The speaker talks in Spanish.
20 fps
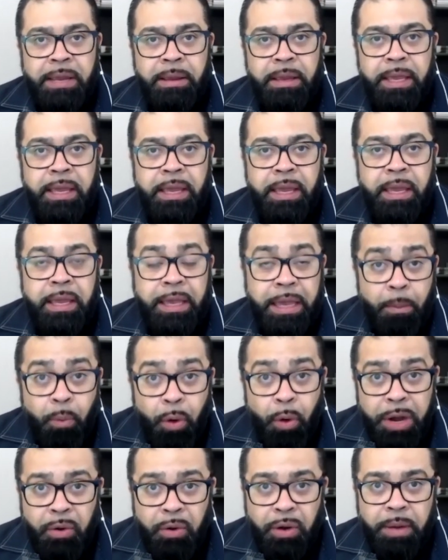Eh, qué
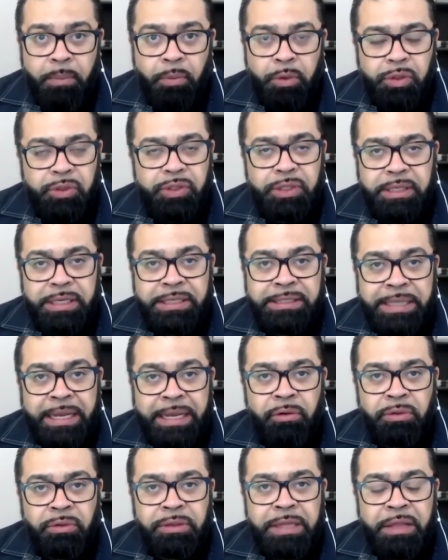bueno que muchos están
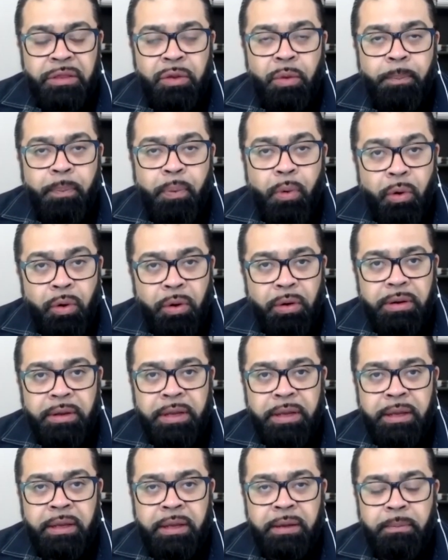optando por,
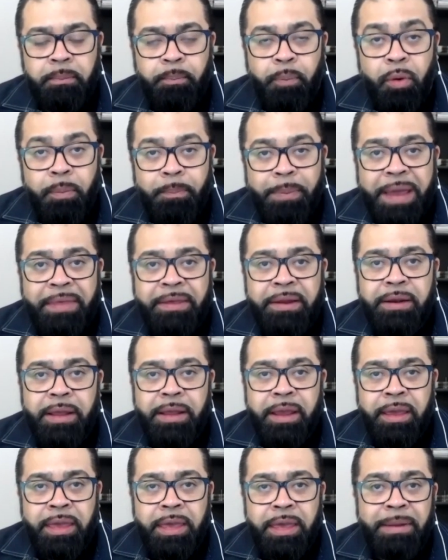eh, por Biden
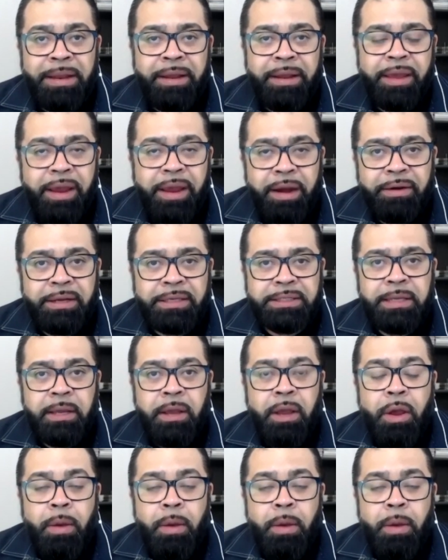en Kamala Harris,